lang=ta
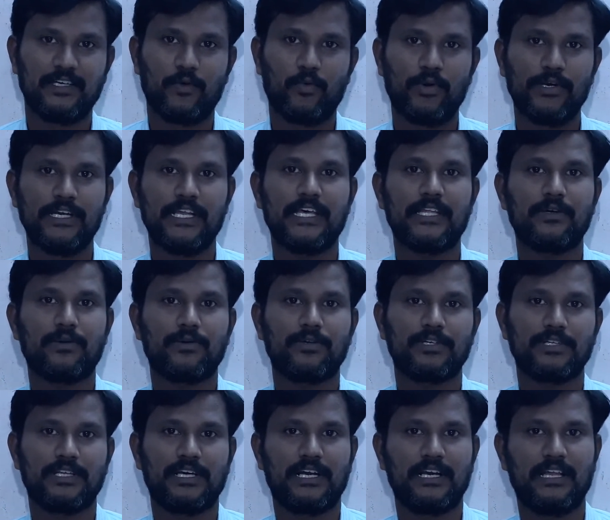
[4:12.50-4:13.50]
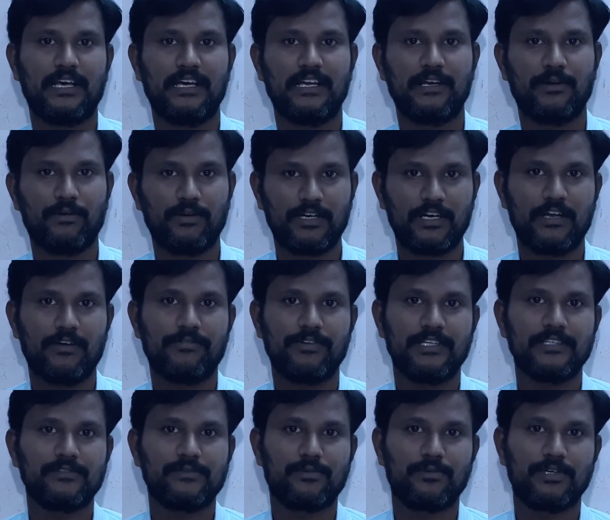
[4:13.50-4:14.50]
ஒன் இயர் கொடுக்குறாங்களா இல்லை ஒன் அண்ட் ஆஃப்
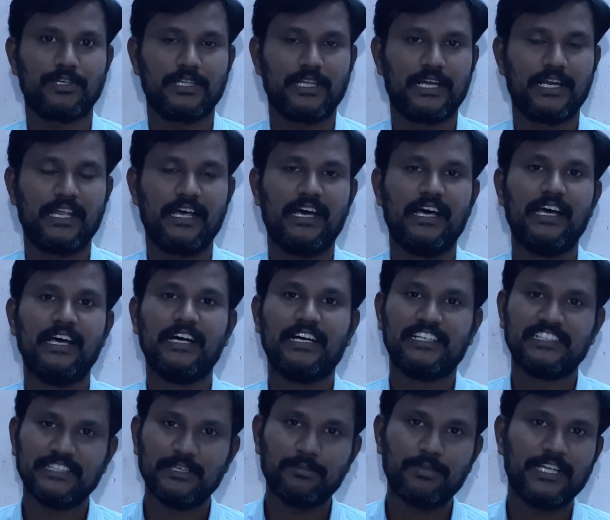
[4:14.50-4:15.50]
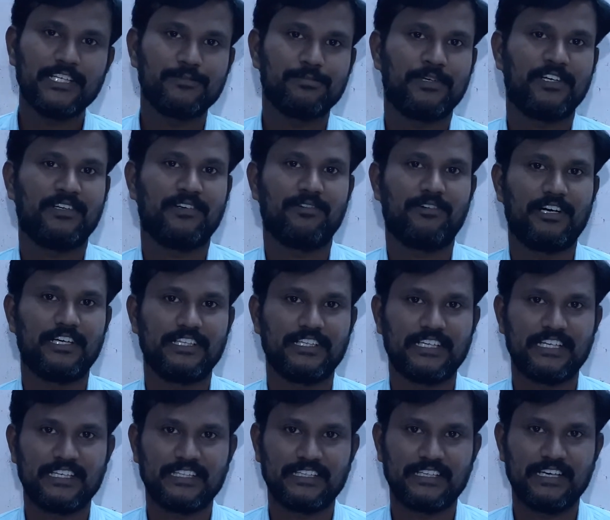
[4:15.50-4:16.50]
இயர்ஸ் கொடுக்குறாங்களா ரீப்ளேஸ்மெண்ட்
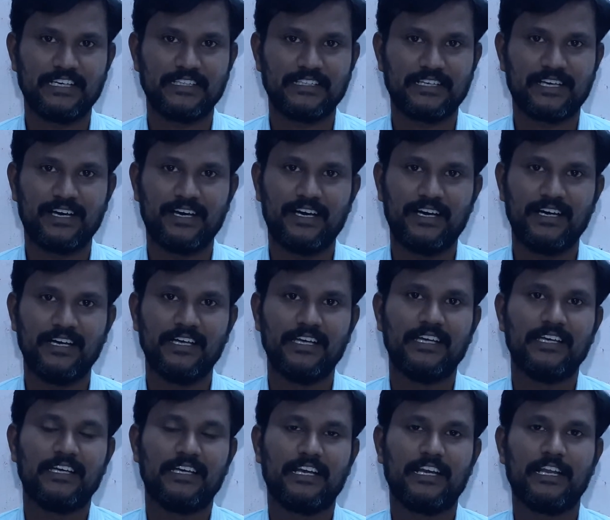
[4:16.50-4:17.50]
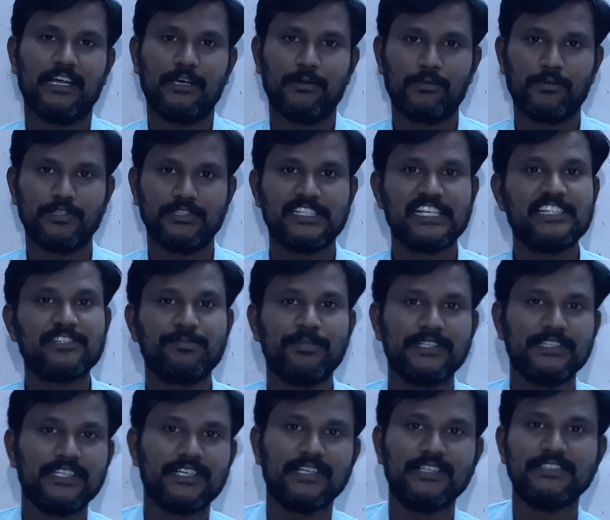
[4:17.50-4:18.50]
வாரண்ட்டி எதனா இருக்கா இல்லை இப்போது சிக்ஸ்
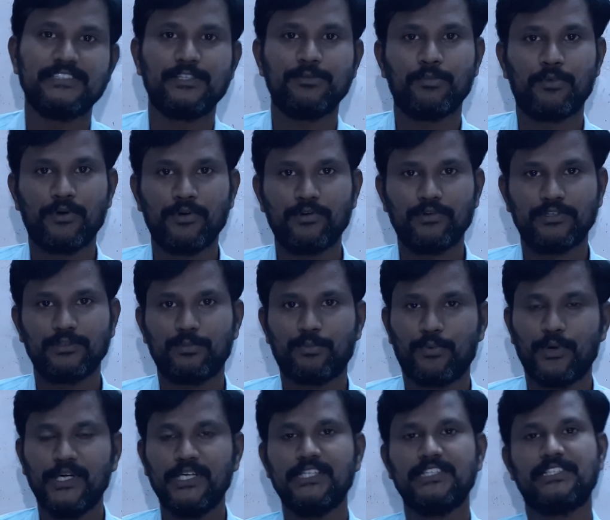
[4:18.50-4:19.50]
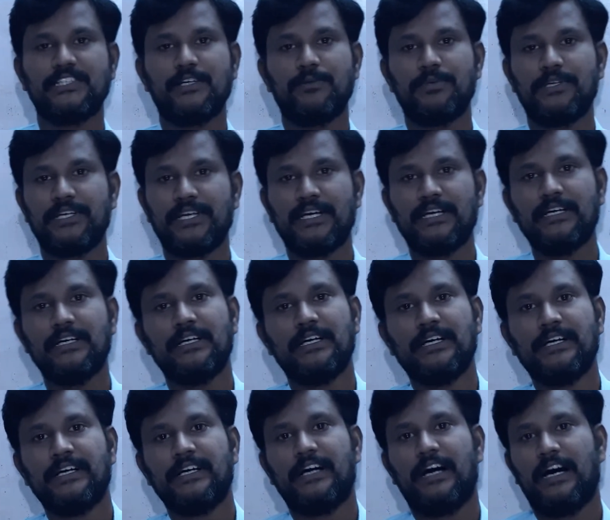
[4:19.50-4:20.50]
மந்த்து கழித்து மோட்ரு வந்து போயிடுச்சு அப்படின்னா
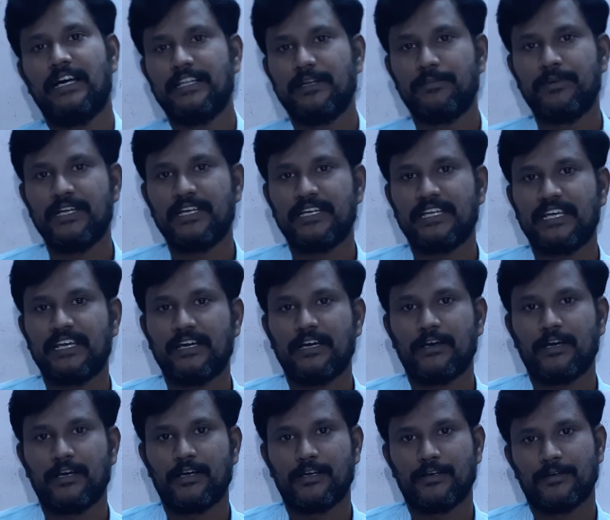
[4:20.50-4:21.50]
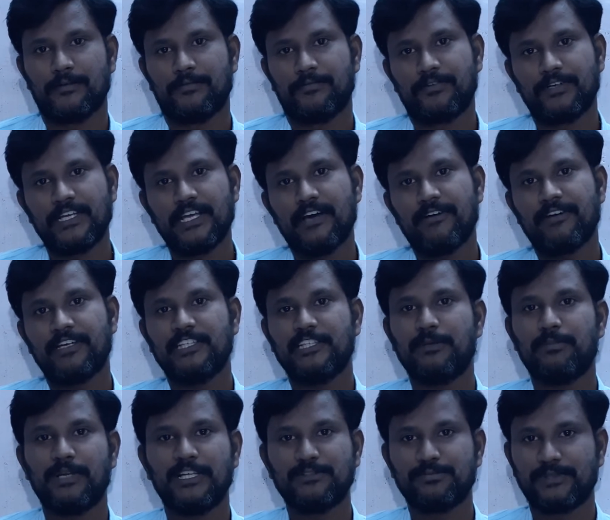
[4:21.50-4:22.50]
அது எப்படி நீங்கள் ஃப்ரீயாகவே
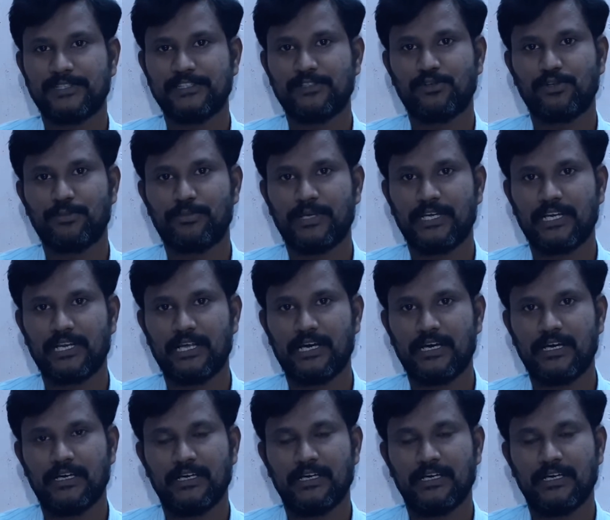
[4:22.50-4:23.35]
ரீப்ளேஸ் பண்ணி கொடுப்பீங்களா